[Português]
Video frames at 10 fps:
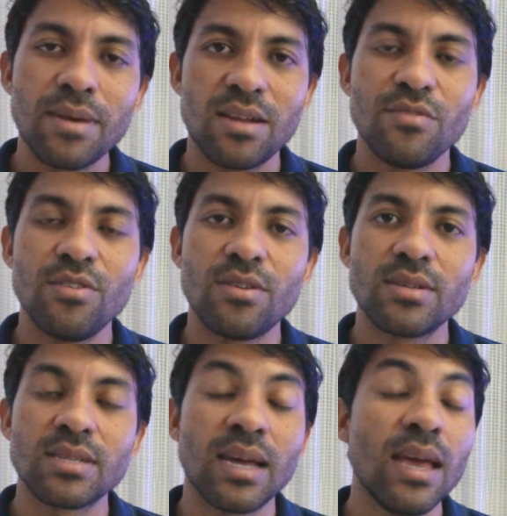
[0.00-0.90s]
e
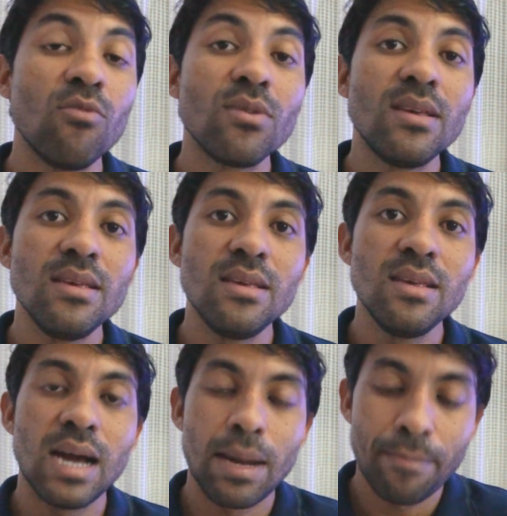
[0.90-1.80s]
maravilhosa é o
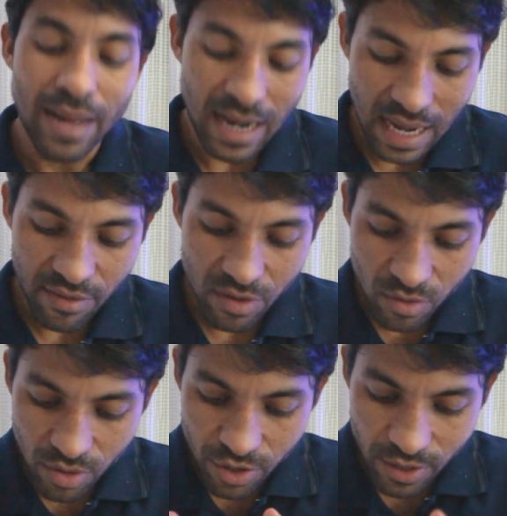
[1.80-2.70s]
que a palavra
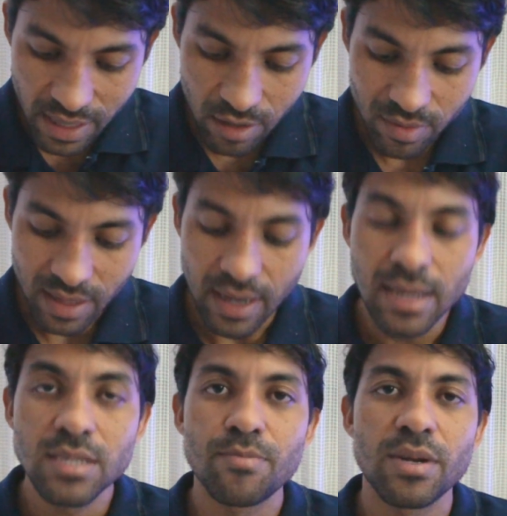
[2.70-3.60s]
no original
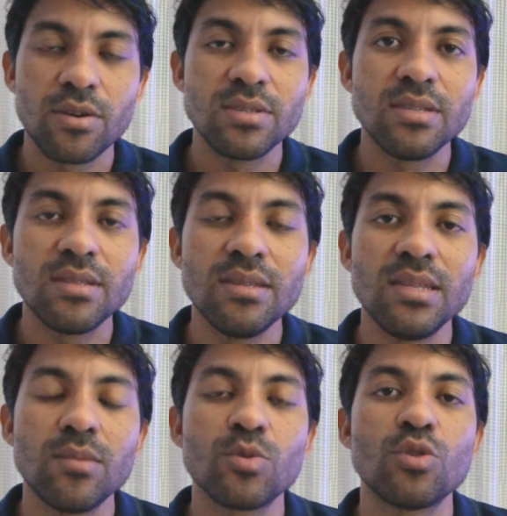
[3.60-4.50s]
traz para nós
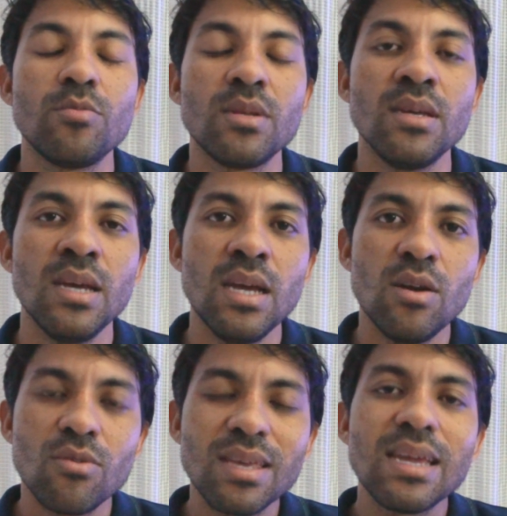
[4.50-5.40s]
entendermos sobre
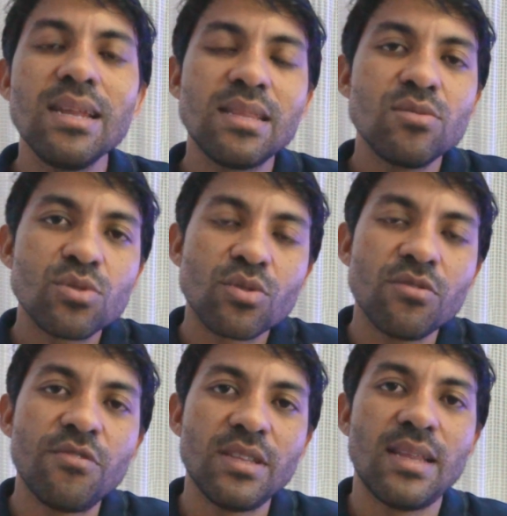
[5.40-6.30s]
o que, que ele tem nos
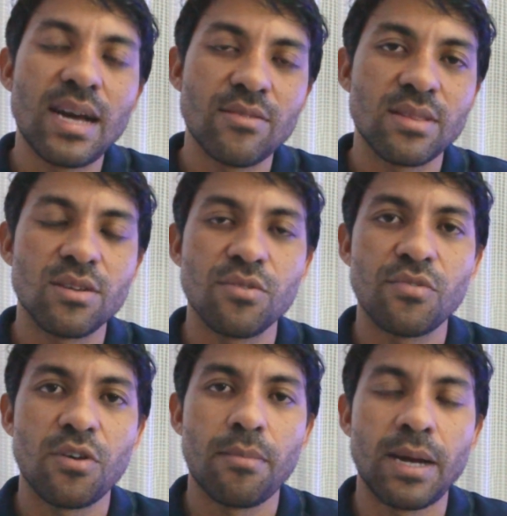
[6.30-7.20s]
convidado a
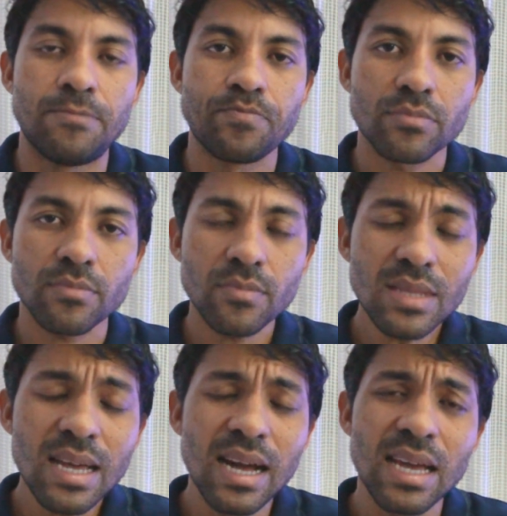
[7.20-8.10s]
transformar,
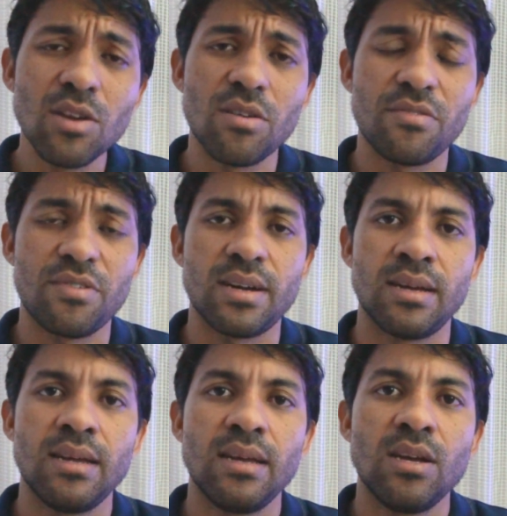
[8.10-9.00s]
a
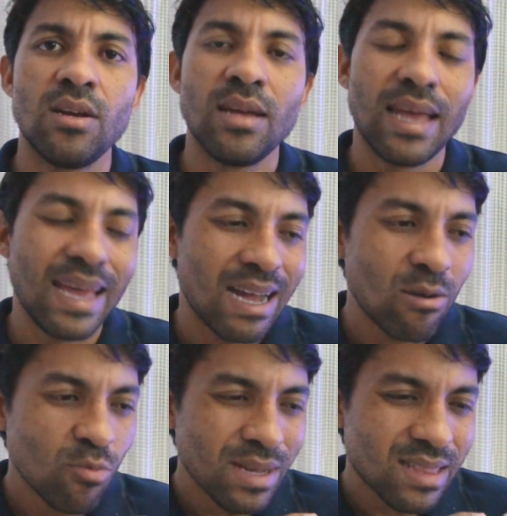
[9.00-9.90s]
renovar
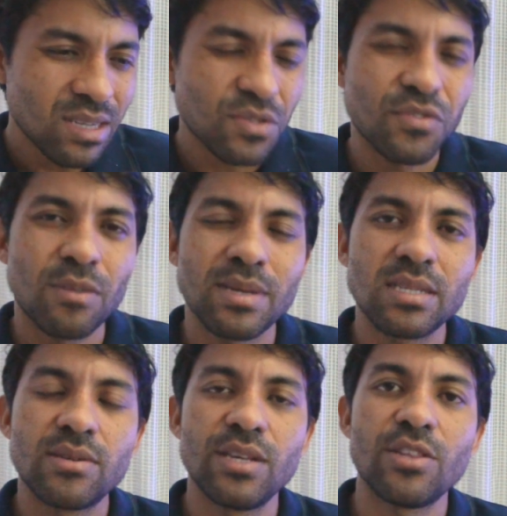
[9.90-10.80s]
é uma
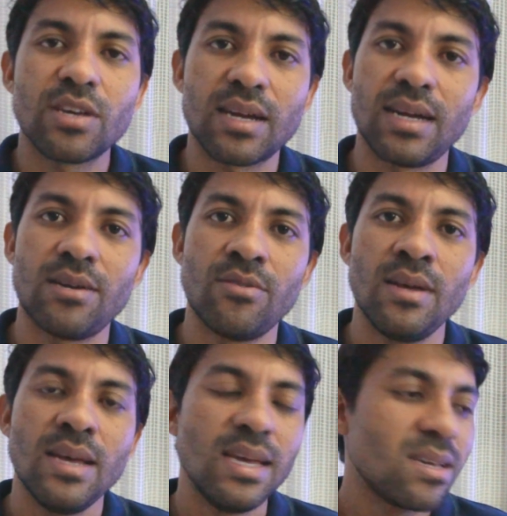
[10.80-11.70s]
transformação
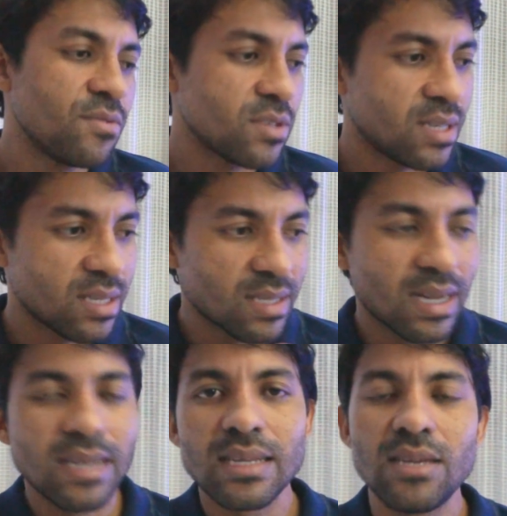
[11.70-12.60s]
radical em que você
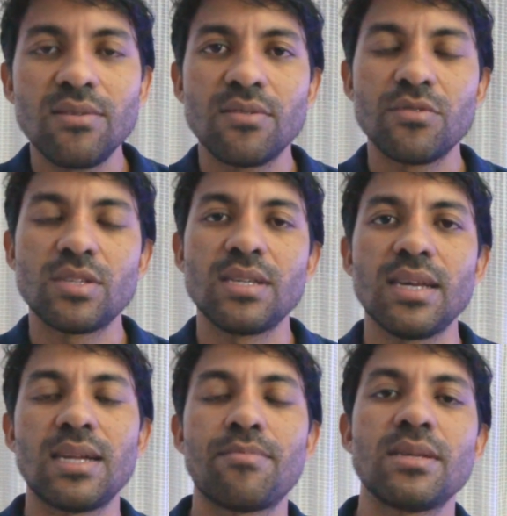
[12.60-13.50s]
sai daquilo que você
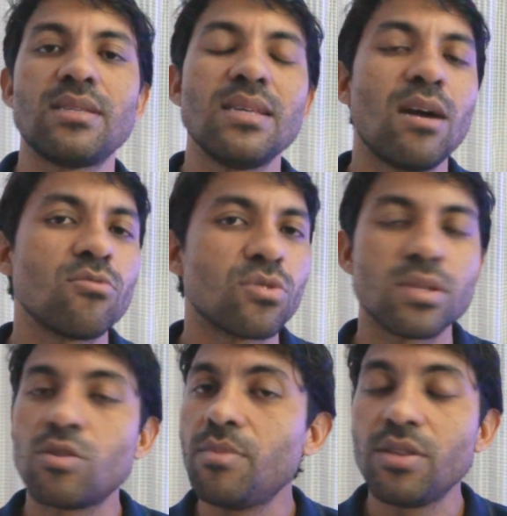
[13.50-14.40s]
era para ser algo
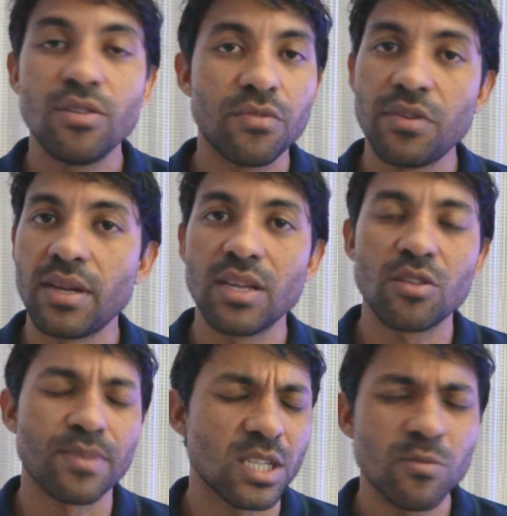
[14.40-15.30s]
totalmente
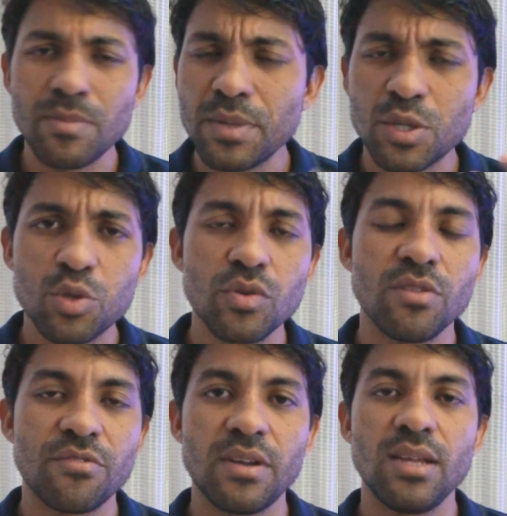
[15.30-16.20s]
diferente, para ser uma pessoa
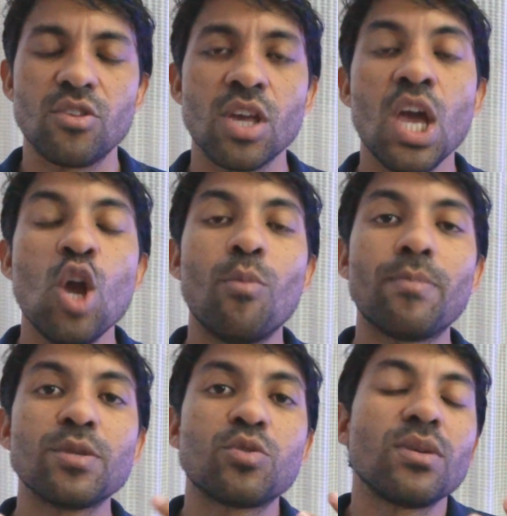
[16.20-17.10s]
diferente, uma
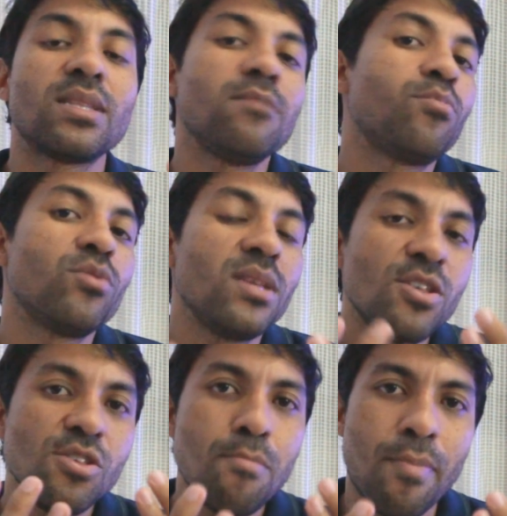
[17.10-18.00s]
pessoa que tem poder
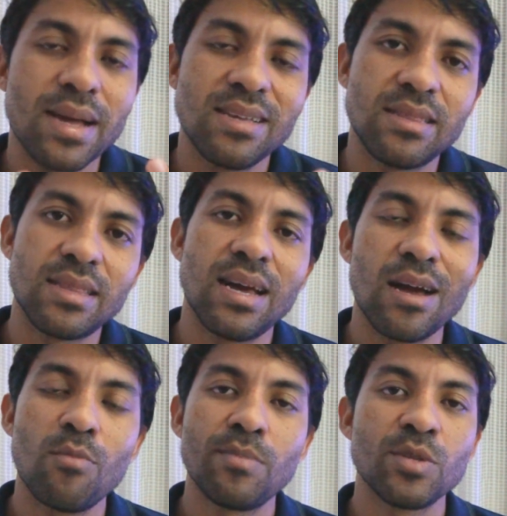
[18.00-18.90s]
de
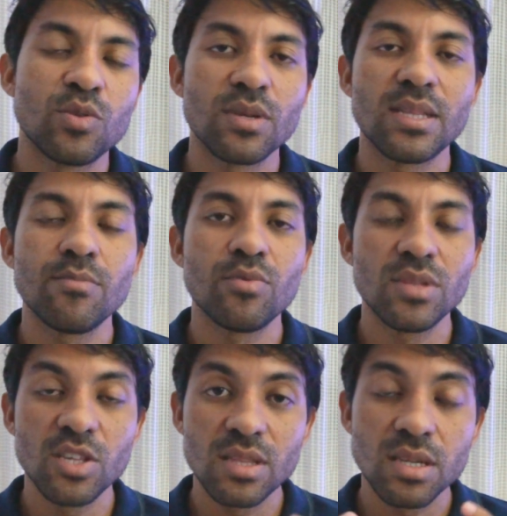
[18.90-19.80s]
impactar, uma pessoa que tem
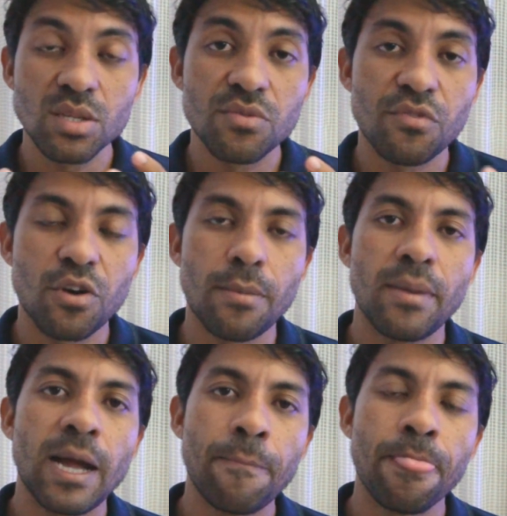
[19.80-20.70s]
poder de
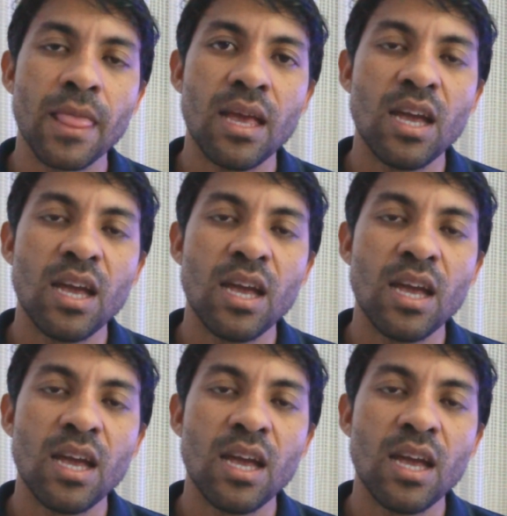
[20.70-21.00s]
transformar,